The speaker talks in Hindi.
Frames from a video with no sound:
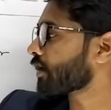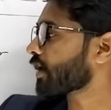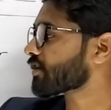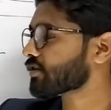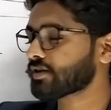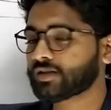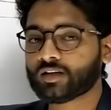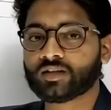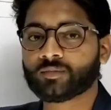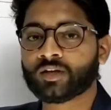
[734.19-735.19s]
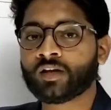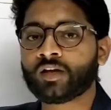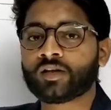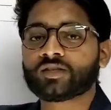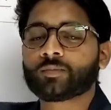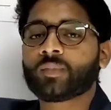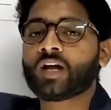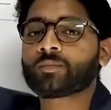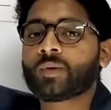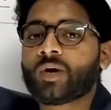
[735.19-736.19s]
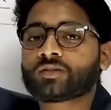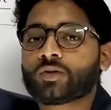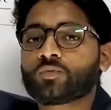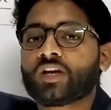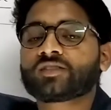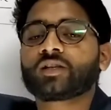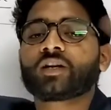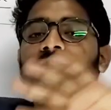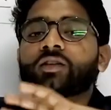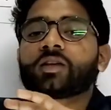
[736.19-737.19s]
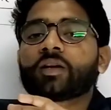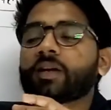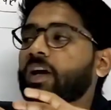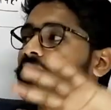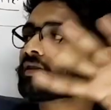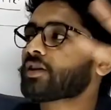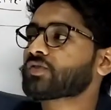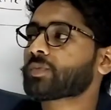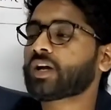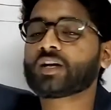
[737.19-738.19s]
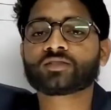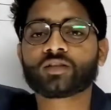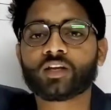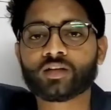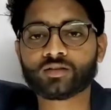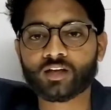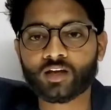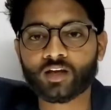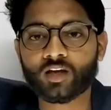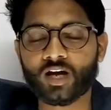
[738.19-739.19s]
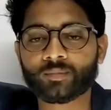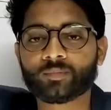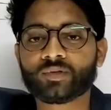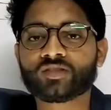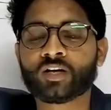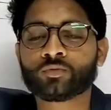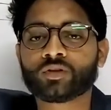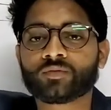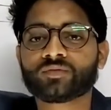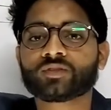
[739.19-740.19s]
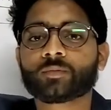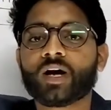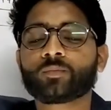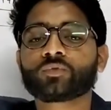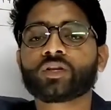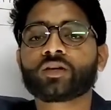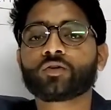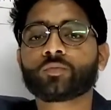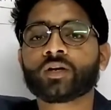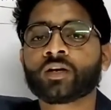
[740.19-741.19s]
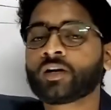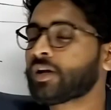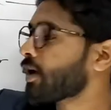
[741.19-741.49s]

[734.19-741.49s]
राष्ट्रीय शक्ति में जब मान मैं बात करूं कैसे लगते हैं कैसे किस प्रकार से देख देखेंगे आप अपने चारों तरफ तब आपको देखने को मिलेगा